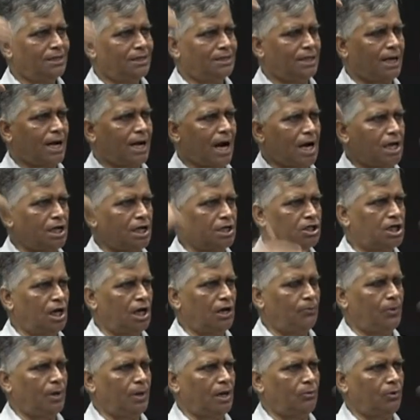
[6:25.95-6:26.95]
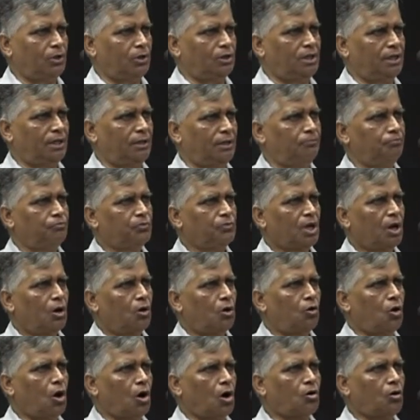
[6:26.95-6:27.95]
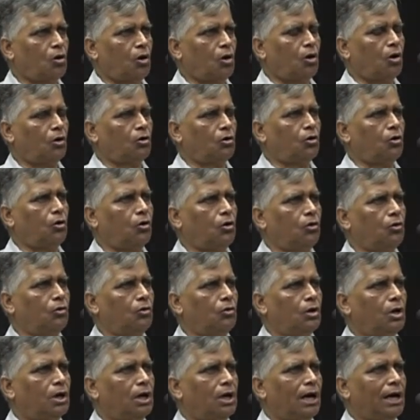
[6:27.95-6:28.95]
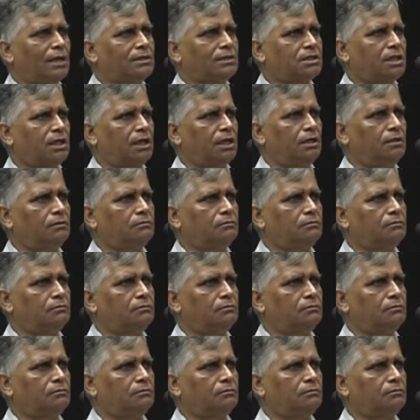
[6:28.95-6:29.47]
যে গাড়ি শিল্পের মধ্যে লক্ষ লক্ষ আজকে